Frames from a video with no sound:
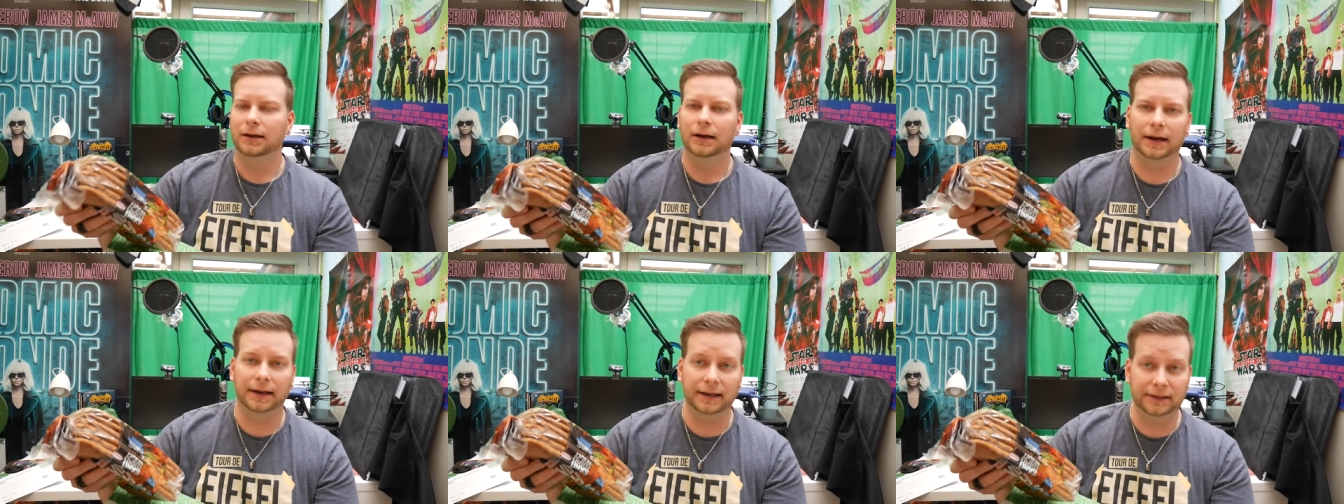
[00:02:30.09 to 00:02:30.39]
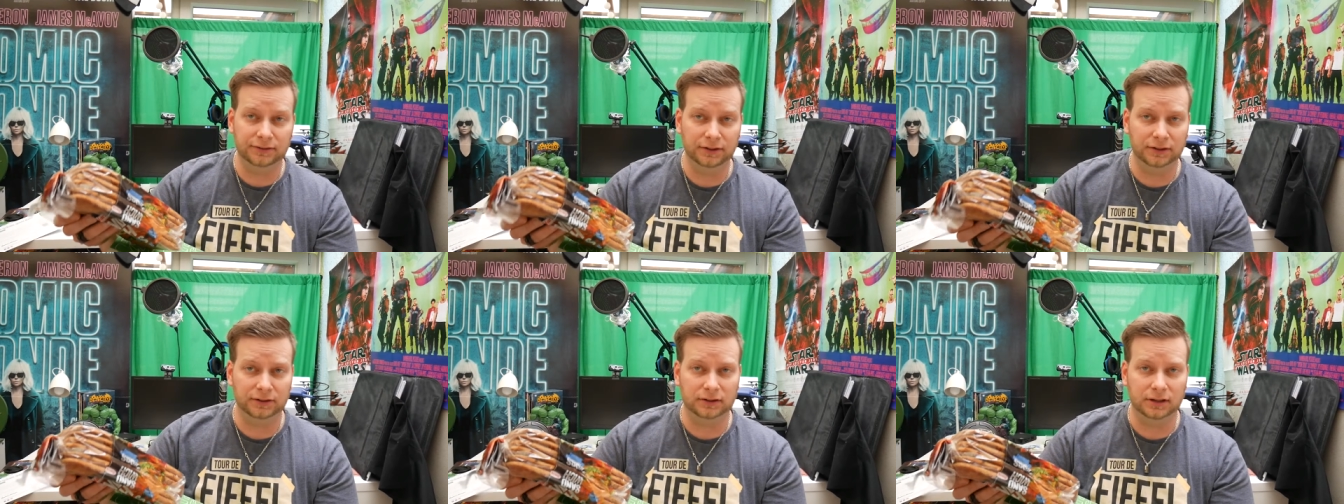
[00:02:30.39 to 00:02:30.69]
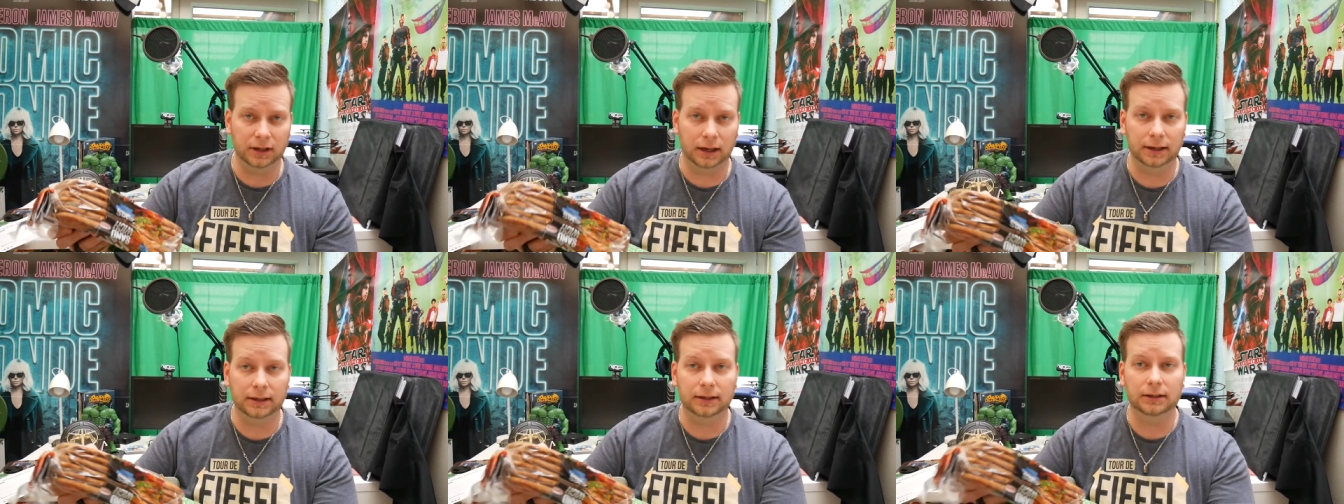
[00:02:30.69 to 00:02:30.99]
richtig
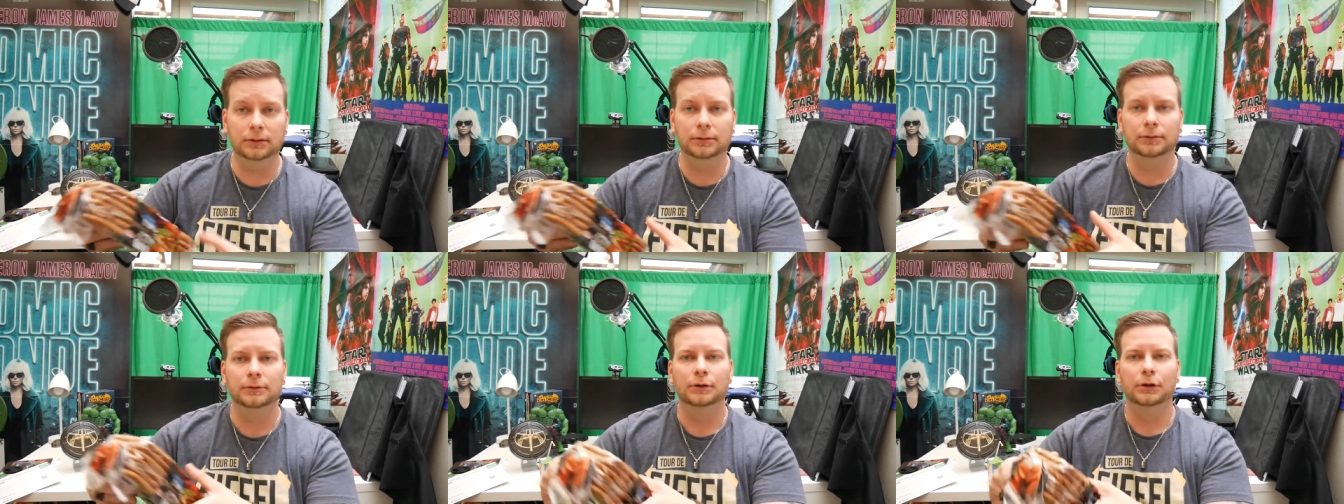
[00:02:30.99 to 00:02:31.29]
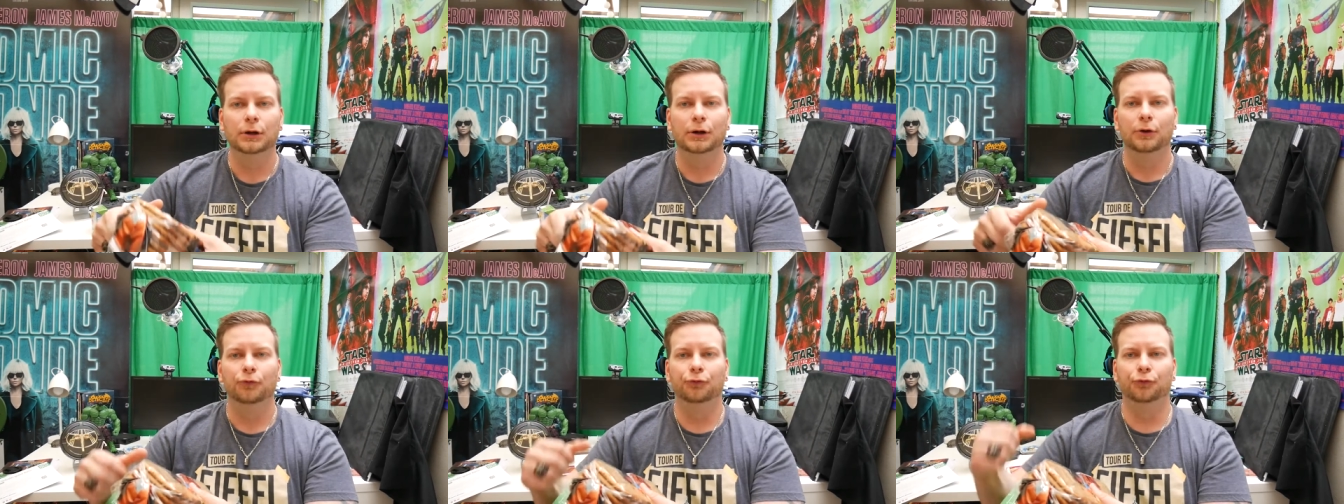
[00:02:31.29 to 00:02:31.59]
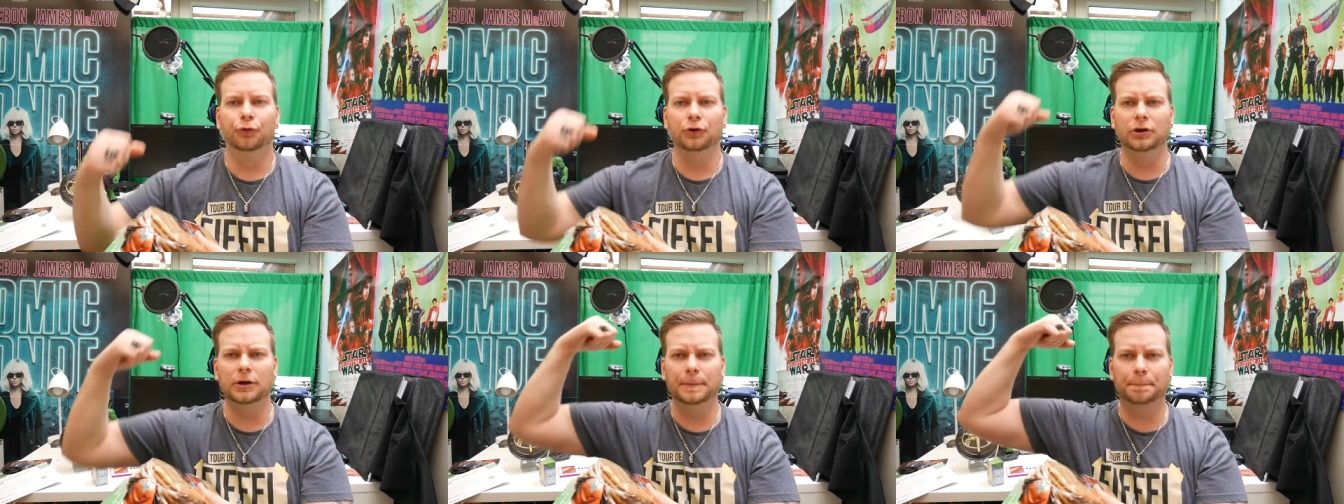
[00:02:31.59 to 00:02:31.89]
geil
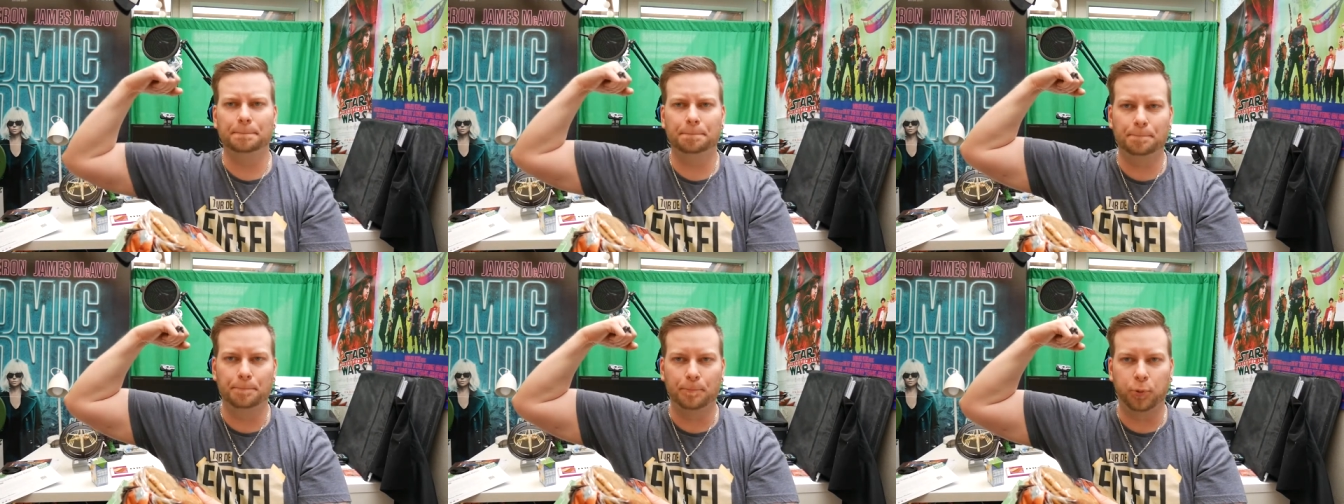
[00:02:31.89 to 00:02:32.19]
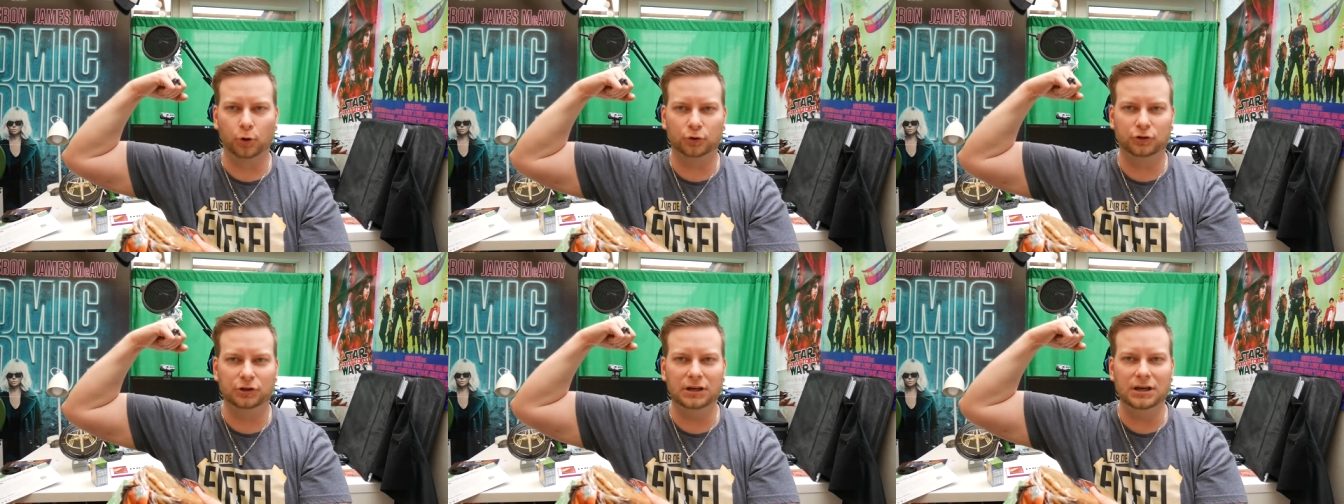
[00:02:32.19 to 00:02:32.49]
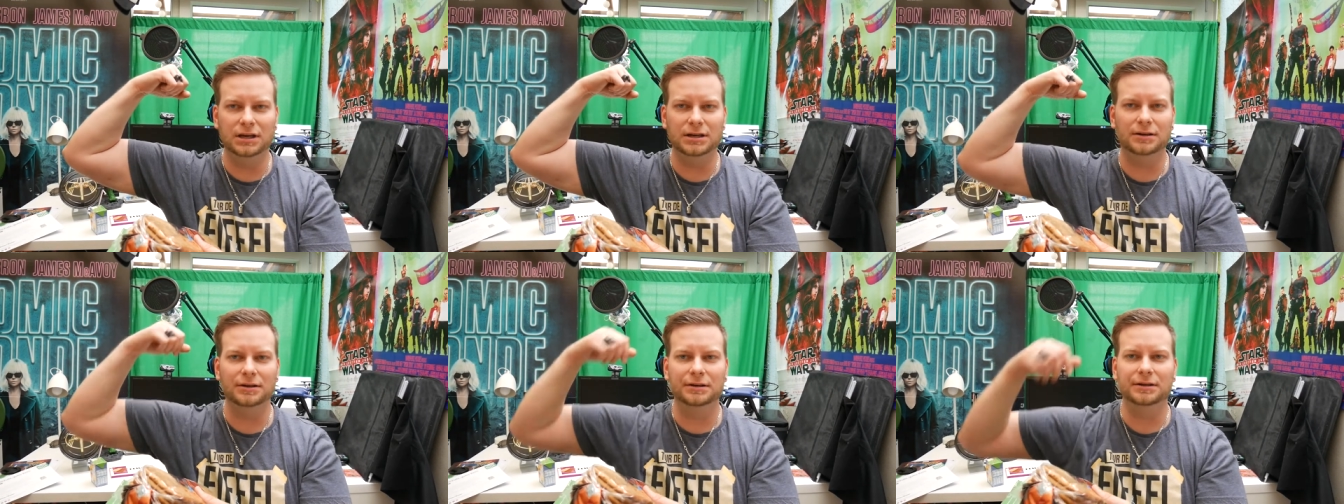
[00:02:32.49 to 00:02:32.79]
für die
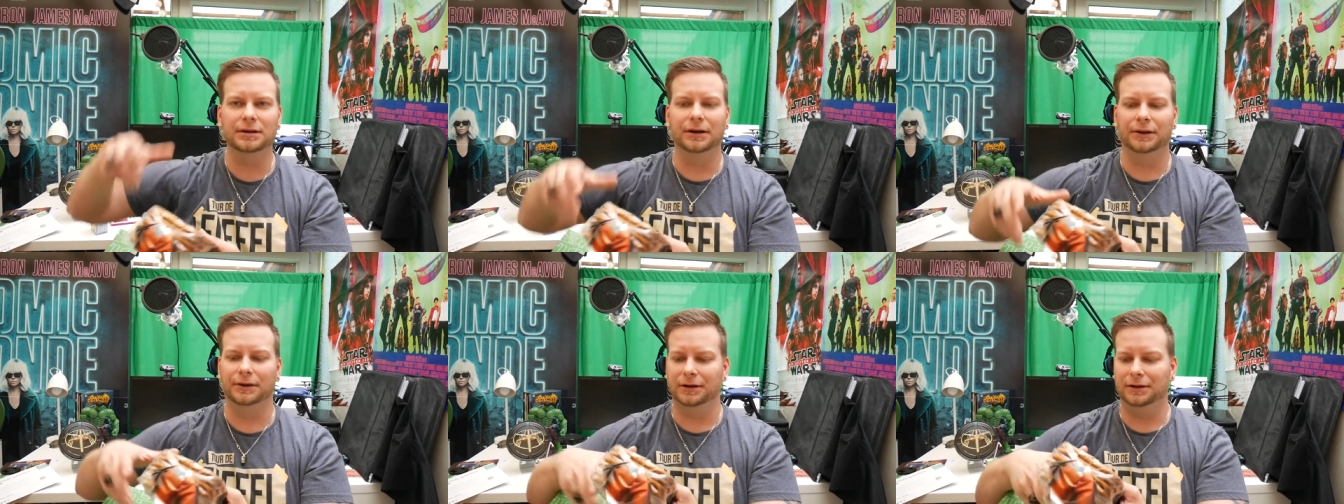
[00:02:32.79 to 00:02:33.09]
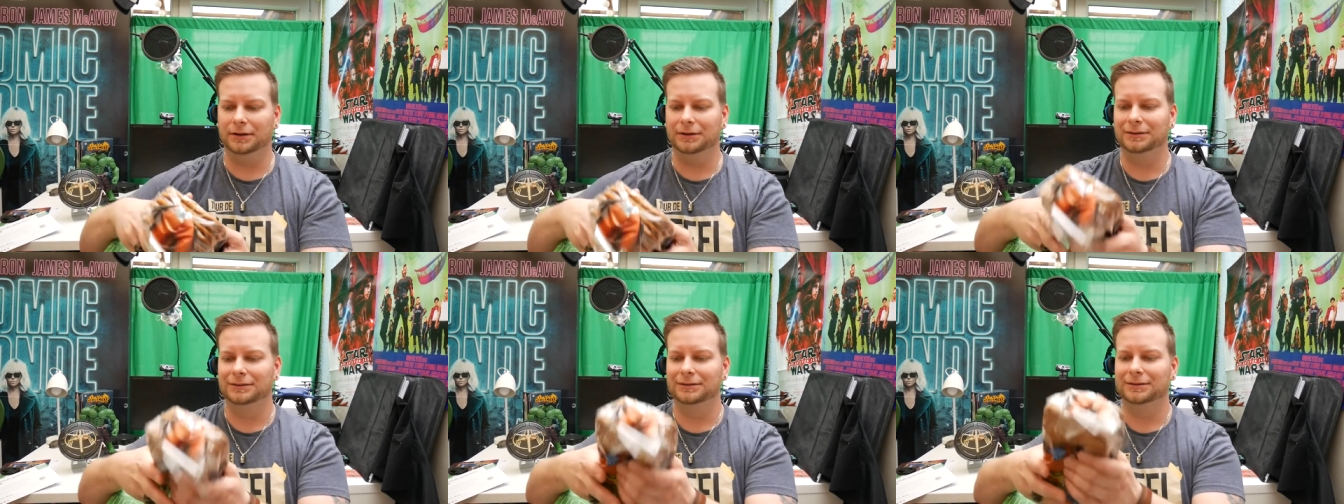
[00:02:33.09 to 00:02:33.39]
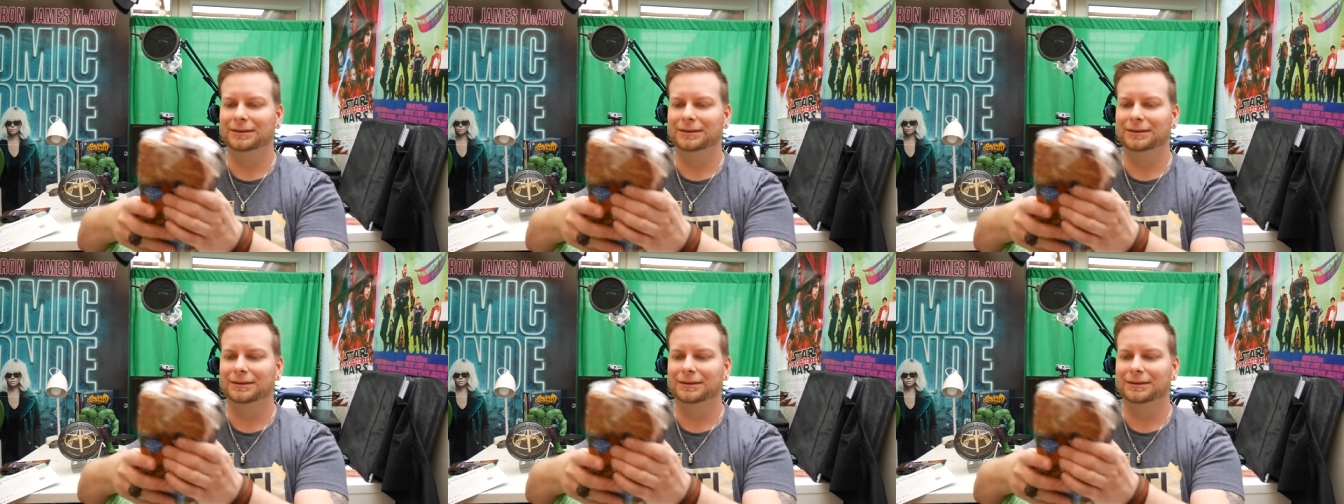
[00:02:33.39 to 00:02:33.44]
Proteine hier, ne?